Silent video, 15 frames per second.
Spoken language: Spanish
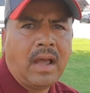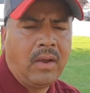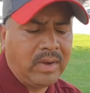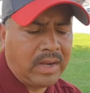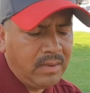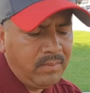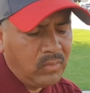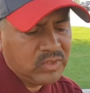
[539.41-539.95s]

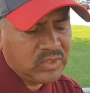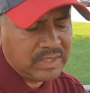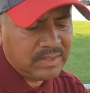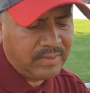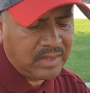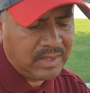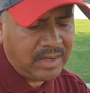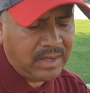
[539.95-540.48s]
Ahora hay muchas
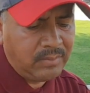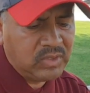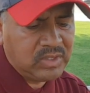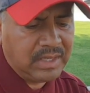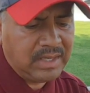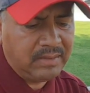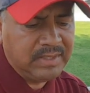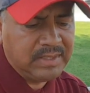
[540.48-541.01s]
ventajas,
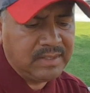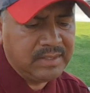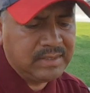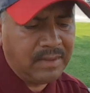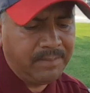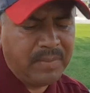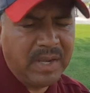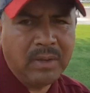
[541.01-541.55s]
muchas las veces
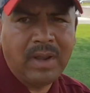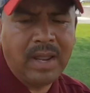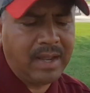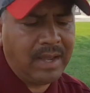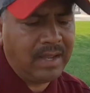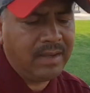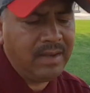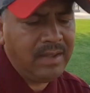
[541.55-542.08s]
dicen, pero la
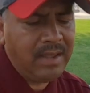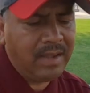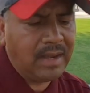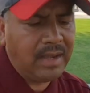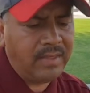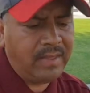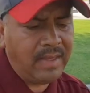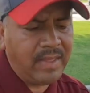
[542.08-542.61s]
carrilla
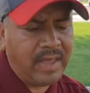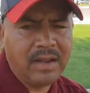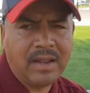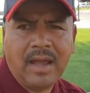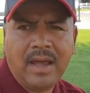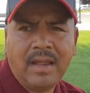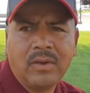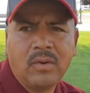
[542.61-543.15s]
que le dan al
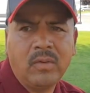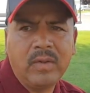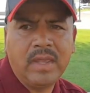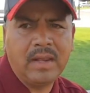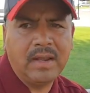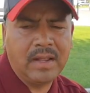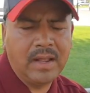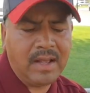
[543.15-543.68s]
carro y
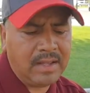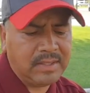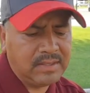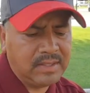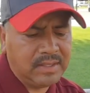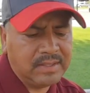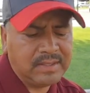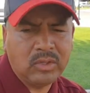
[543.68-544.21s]
el
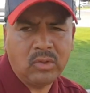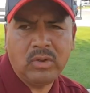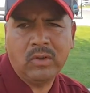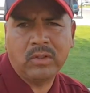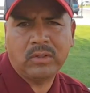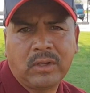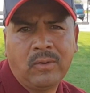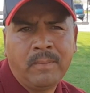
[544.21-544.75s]
gas y que esto
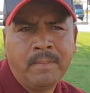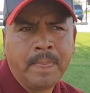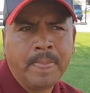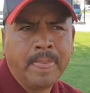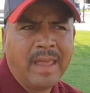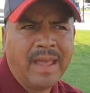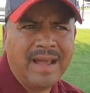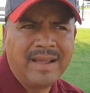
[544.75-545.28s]
otro,
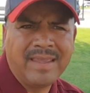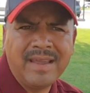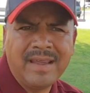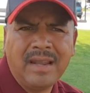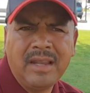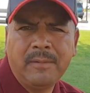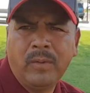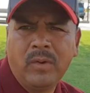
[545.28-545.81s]
Aquí en
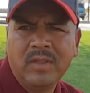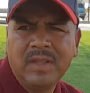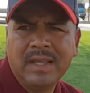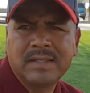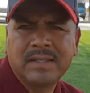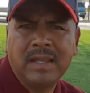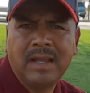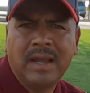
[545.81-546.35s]

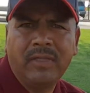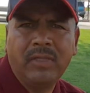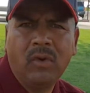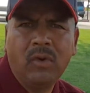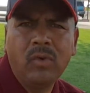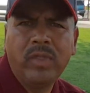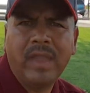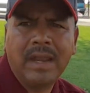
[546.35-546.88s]
California se
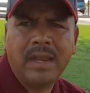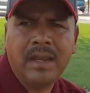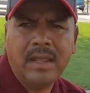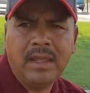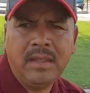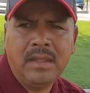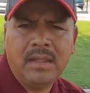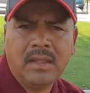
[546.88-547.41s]
ganó una
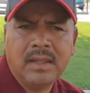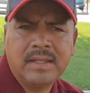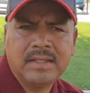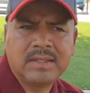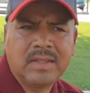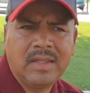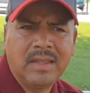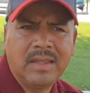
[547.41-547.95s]
ley,
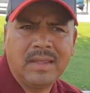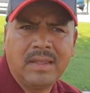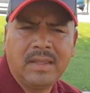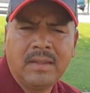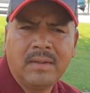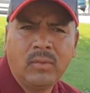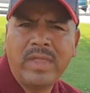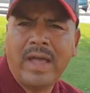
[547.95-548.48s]

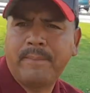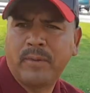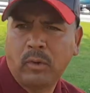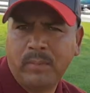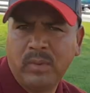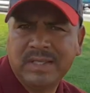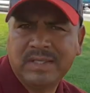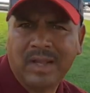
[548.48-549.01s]
este, una
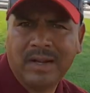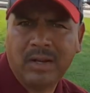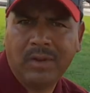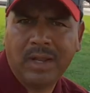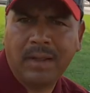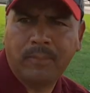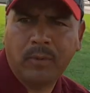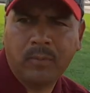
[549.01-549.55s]
propuesta, creo
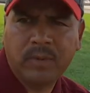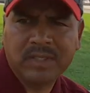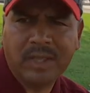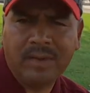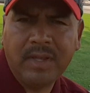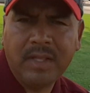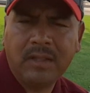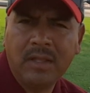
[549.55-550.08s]
que la
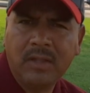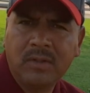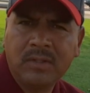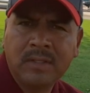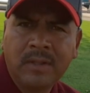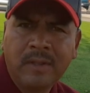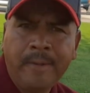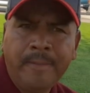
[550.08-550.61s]
propuesta
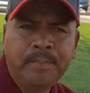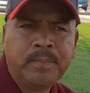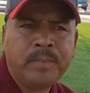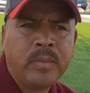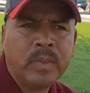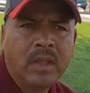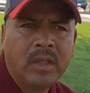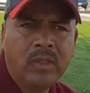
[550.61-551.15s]
22,
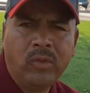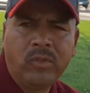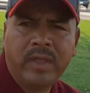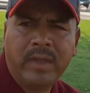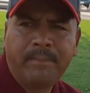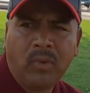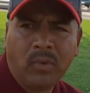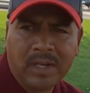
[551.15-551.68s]

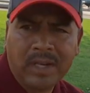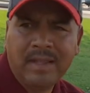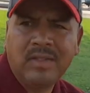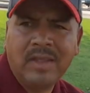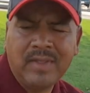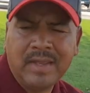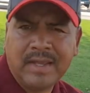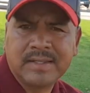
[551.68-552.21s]
donde por ley
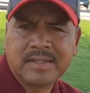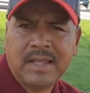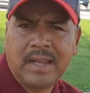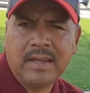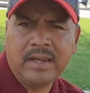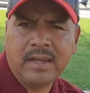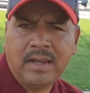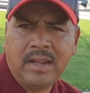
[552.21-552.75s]
tiene que
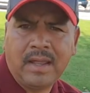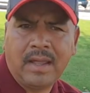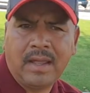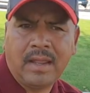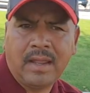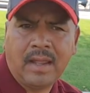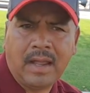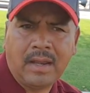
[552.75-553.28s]
salirle
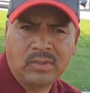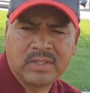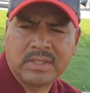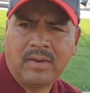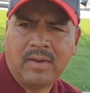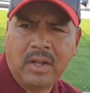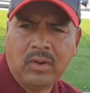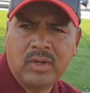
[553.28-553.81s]
a, los
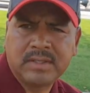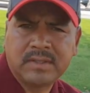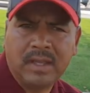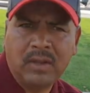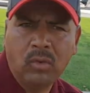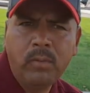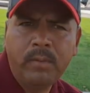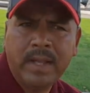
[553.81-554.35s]
trabajadores
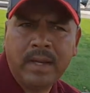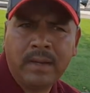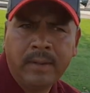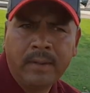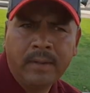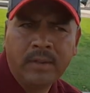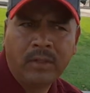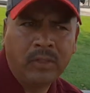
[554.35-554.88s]
de Uber
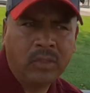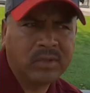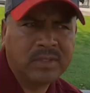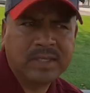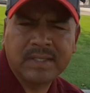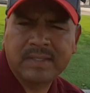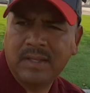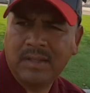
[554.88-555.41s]
no
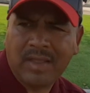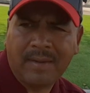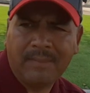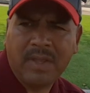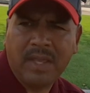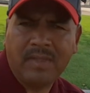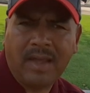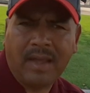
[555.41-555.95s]
sé si
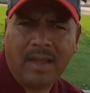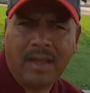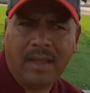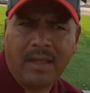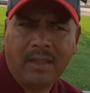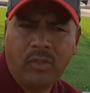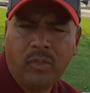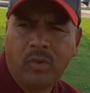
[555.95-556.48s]
también
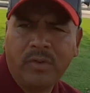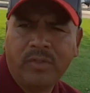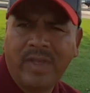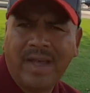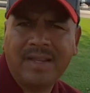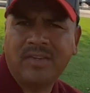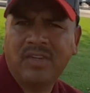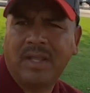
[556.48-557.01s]
a
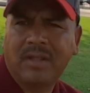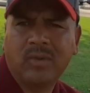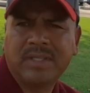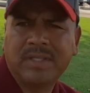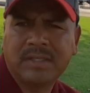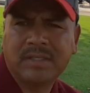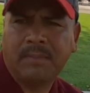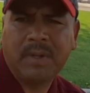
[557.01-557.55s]
DoorDash y a
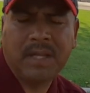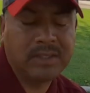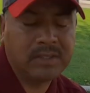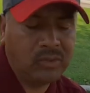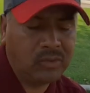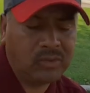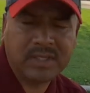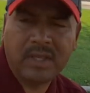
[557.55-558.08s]
todas esas
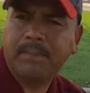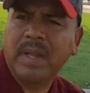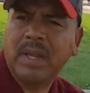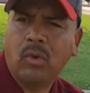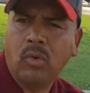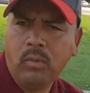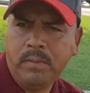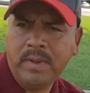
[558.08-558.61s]
aplicaciones, no sé,
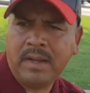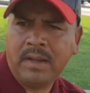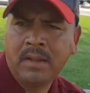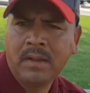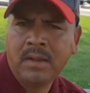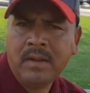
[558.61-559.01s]
pero Uber